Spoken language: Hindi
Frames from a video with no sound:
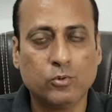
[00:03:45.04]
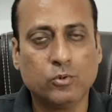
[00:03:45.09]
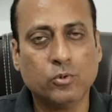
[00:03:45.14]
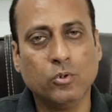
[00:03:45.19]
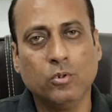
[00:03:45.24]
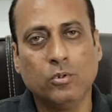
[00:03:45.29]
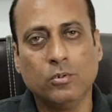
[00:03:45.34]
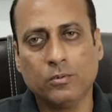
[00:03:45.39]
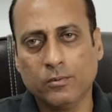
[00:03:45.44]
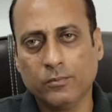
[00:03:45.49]
तो
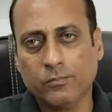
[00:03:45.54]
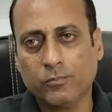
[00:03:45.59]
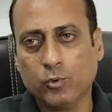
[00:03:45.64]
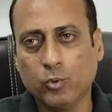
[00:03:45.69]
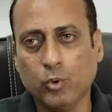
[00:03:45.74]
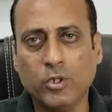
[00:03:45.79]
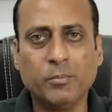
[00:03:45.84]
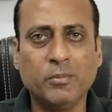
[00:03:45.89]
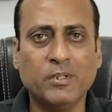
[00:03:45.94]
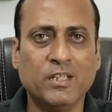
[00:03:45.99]

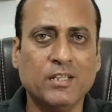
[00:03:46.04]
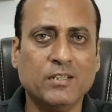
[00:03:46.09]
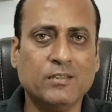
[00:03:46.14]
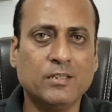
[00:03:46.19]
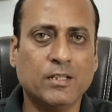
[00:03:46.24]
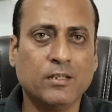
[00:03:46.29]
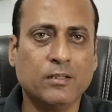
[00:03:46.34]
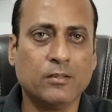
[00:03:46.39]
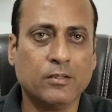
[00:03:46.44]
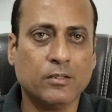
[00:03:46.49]
कोई भी
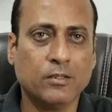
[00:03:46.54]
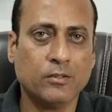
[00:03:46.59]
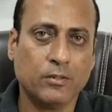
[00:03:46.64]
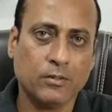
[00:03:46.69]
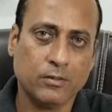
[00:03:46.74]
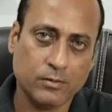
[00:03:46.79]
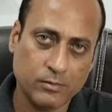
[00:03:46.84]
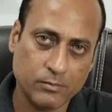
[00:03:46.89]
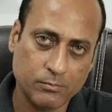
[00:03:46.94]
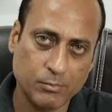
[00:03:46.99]
रीज़न
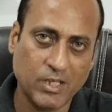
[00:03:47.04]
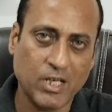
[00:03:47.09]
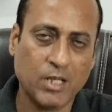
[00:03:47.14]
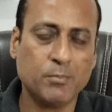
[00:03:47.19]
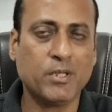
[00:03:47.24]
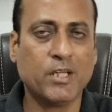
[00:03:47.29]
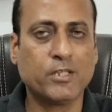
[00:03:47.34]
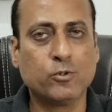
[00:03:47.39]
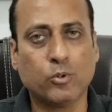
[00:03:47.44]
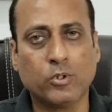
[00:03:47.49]
बड़े
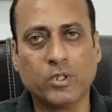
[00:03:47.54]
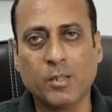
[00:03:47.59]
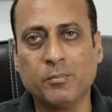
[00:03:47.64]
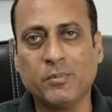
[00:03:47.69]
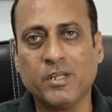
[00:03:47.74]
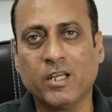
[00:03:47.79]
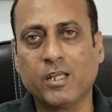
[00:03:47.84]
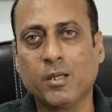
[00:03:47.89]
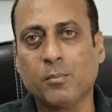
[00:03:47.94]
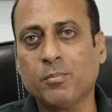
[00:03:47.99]
मियाँ छोटे
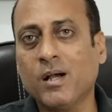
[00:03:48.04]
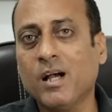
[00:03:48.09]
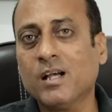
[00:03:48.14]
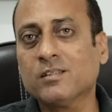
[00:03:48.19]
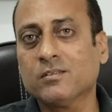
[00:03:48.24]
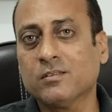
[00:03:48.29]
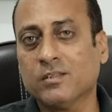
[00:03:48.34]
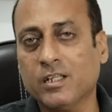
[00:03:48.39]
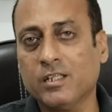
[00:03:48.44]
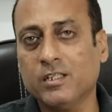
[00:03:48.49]
मियाँ के
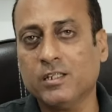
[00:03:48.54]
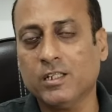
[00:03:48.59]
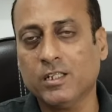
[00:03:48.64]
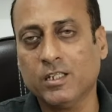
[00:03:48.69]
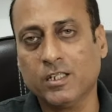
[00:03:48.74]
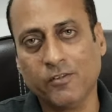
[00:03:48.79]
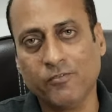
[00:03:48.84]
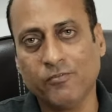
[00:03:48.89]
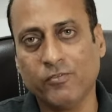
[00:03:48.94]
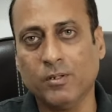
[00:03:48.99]
पास नहीं
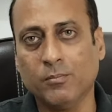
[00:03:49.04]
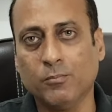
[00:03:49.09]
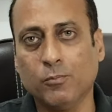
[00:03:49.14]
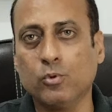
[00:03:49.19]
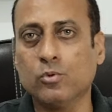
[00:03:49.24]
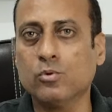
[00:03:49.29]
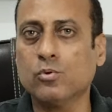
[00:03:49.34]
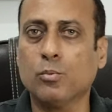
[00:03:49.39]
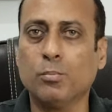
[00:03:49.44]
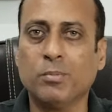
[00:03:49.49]
है कि फ़िल्म
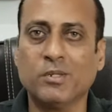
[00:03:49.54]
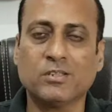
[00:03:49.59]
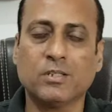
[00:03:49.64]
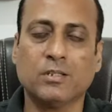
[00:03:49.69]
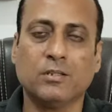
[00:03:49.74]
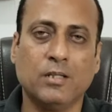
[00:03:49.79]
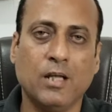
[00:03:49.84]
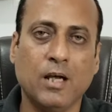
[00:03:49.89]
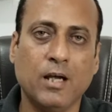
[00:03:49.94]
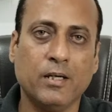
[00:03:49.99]
लोगों को
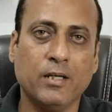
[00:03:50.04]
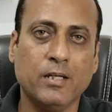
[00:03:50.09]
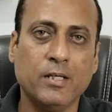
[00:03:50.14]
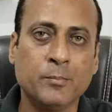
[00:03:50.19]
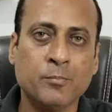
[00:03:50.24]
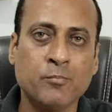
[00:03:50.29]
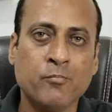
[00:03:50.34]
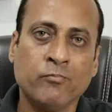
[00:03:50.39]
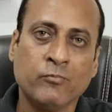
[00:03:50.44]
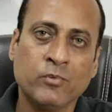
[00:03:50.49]
पसंद ना आए
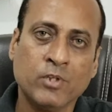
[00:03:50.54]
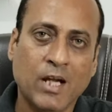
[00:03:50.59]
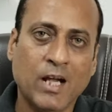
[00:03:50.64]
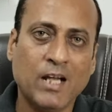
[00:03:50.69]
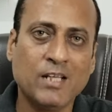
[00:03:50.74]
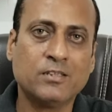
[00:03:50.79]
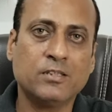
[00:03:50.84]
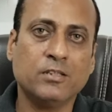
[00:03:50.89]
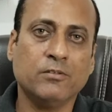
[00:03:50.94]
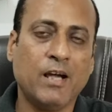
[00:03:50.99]

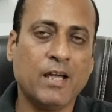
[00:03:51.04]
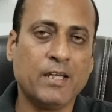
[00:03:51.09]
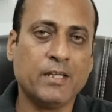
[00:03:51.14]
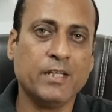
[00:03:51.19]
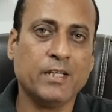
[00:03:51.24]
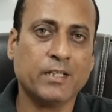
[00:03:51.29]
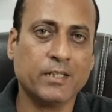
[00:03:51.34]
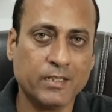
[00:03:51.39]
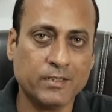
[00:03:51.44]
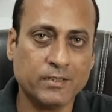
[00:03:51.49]
हाँ सिवाय
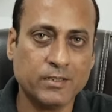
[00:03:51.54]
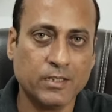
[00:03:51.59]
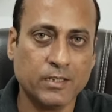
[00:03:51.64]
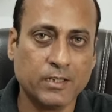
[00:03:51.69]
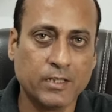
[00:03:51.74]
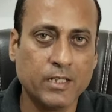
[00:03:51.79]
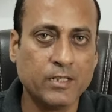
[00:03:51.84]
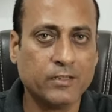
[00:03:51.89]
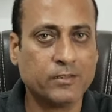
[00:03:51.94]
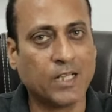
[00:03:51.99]
एक रीज़न
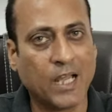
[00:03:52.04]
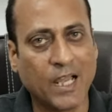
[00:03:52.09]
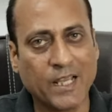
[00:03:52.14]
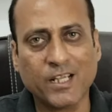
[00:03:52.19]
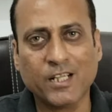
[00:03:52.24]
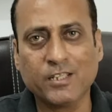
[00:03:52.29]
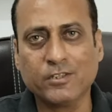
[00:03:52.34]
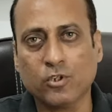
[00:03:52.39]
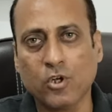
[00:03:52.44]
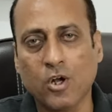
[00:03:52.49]
के
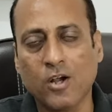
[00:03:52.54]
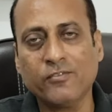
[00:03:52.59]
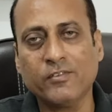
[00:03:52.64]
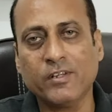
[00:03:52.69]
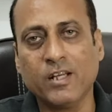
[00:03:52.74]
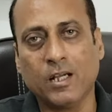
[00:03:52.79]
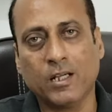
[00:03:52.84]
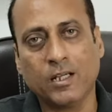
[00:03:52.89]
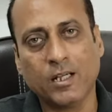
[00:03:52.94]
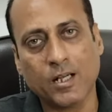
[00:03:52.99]
टाइगर श्रॉफ
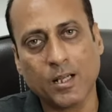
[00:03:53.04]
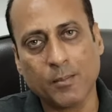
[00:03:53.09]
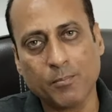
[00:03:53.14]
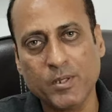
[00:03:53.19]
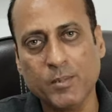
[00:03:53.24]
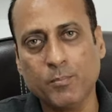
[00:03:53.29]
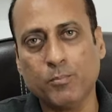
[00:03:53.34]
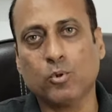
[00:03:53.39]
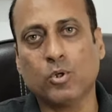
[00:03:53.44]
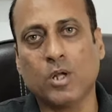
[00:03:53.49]
ने अगर
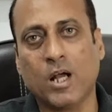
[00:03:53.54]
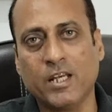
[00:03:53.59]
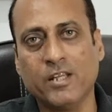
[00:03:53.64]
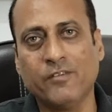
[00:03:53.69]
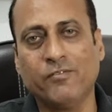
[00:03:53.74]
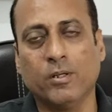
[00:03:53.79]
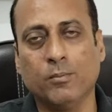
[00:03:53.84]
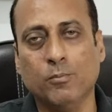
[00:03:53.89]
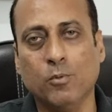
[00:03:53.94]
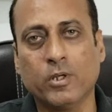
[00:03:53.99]
अपनी पुरानी
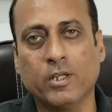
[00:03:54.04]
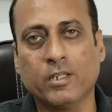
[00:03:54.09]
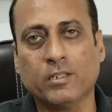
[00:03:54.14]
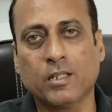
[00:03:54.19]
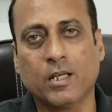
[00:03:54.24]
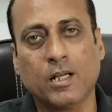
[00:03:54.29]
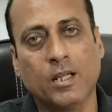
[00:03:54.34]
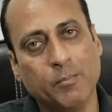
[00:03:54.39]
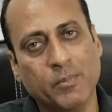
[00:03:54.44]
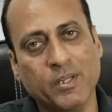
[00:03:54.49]
फिल्मों की
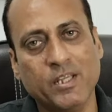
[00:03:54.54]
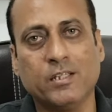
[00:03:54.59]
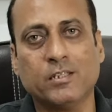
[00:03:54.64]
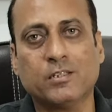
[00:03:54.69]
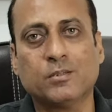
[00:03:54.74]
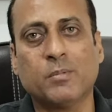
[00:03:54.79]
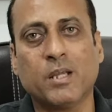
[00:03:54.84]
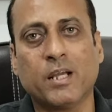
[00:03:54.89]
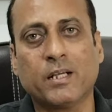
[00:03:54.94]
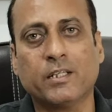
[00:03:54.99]
तरह भी
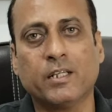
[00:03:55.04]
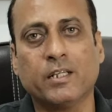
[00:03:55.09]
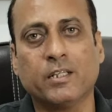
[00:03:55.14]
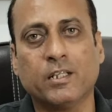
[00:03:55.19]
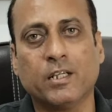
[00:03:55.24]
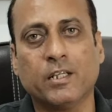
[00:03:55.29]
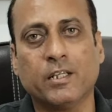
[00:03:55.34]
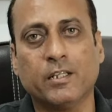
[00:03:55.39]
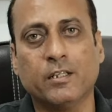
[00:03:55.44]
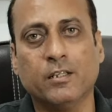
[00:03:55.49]
इसमें एक्टिंग
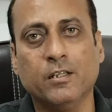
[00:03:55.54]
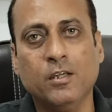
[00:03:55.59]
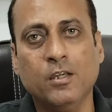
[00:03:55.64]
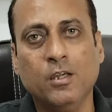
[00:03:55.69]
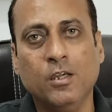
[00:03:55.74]
करी